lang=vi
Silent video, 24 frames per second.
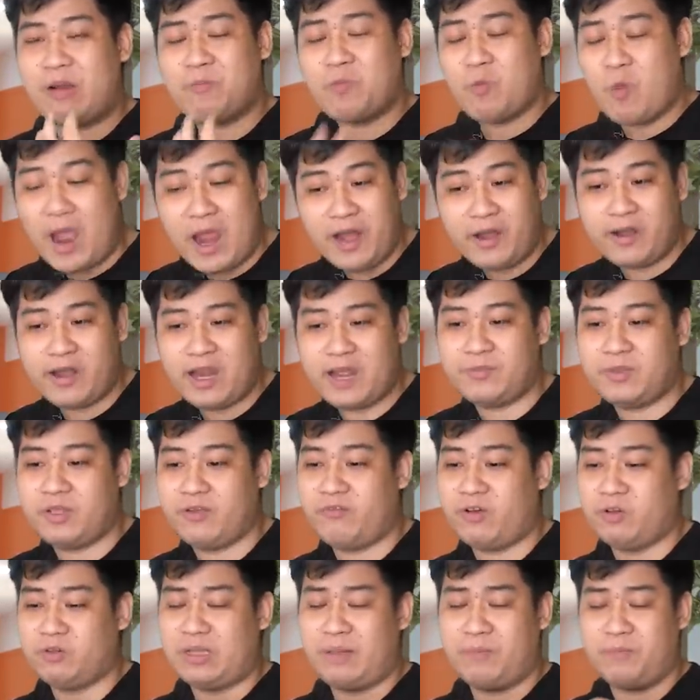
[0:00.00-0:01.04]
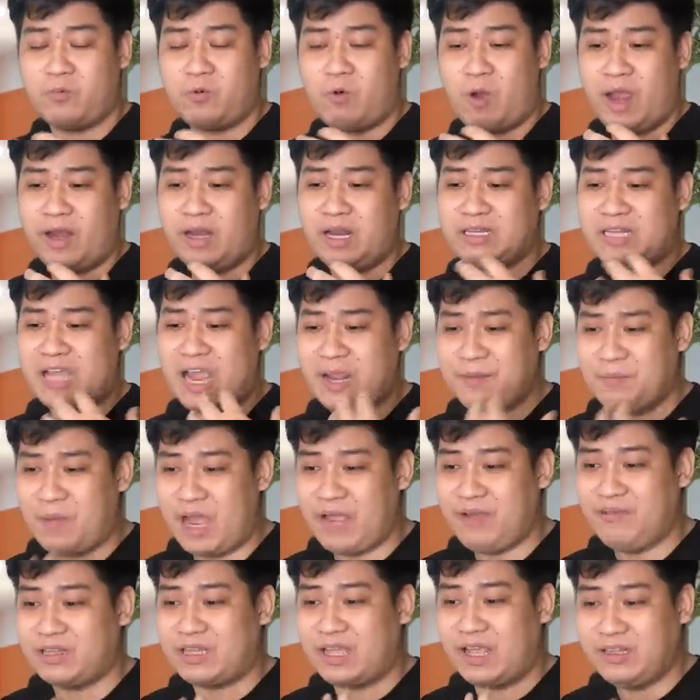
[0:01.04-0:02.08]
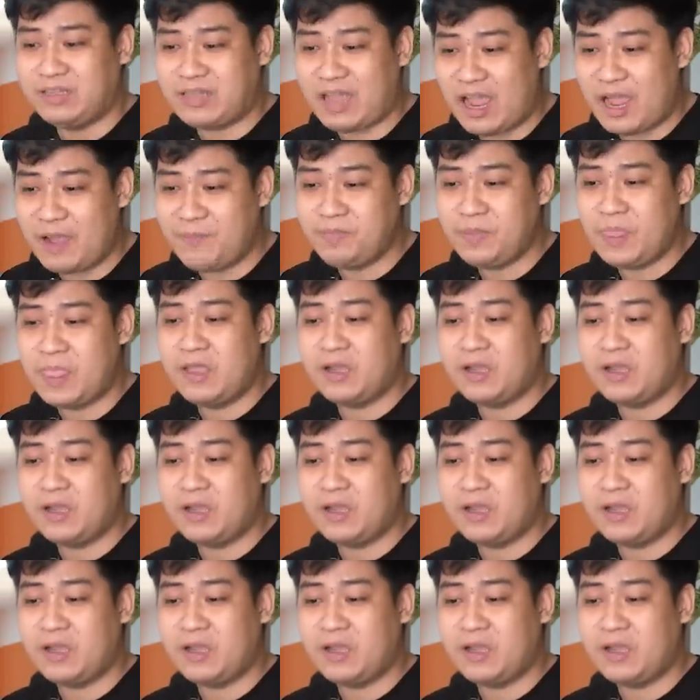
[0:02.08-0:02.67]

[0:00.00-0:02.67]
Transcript: năm ngoái rồi anh em thì vào tầm khoảng là tháng 7 và tháng 8